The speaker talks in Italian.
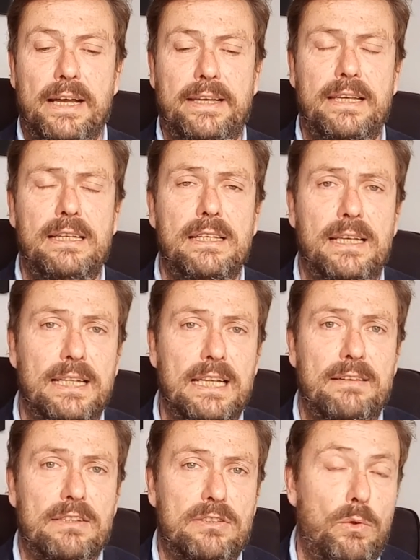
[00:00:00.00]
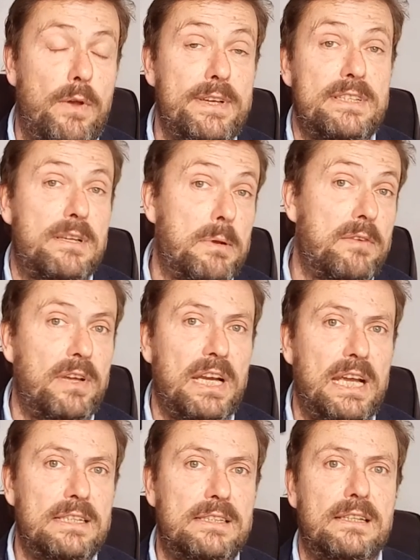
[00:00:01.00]
a chi gli chiedeva se lui avesse
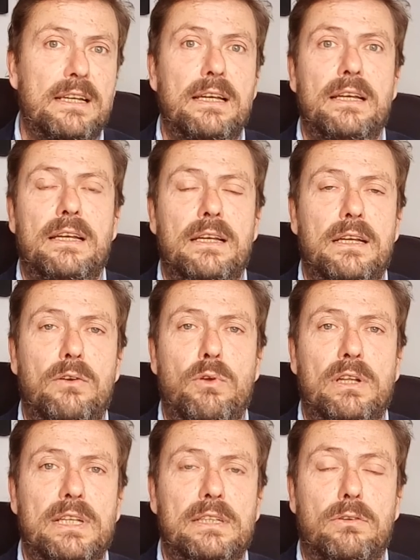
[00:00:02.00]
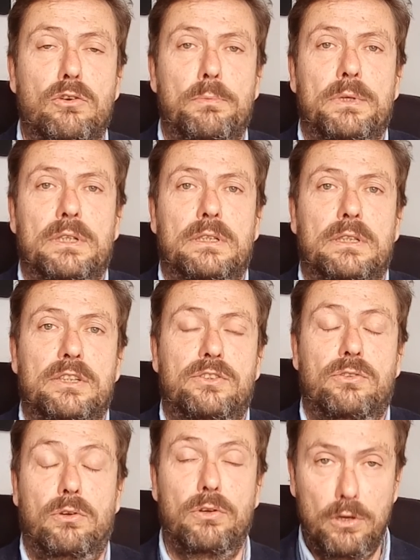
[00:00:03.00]
preferenze, eh, lui ha detto come chi
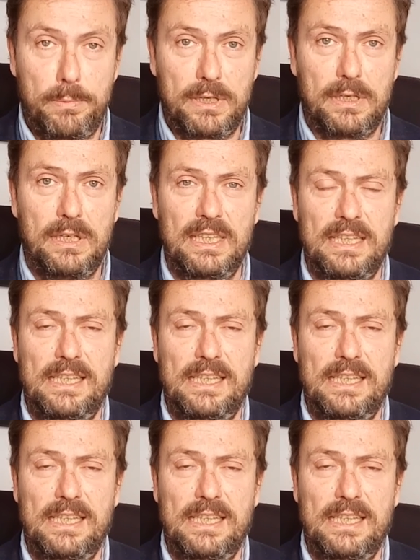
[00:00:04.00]
sono io per